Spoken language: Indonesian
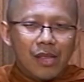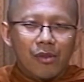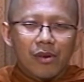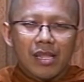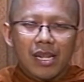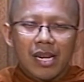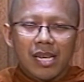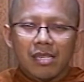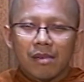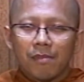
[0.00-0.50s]
itu
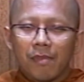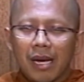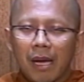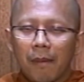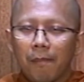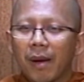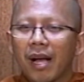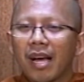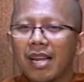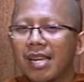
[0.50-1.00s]
adalah
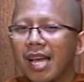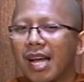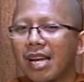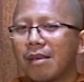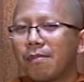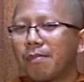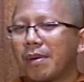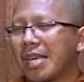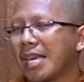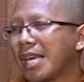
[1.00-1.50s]
sebagai
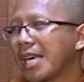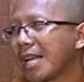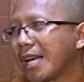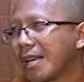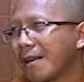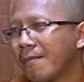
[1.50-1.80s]
pengendali pikiran.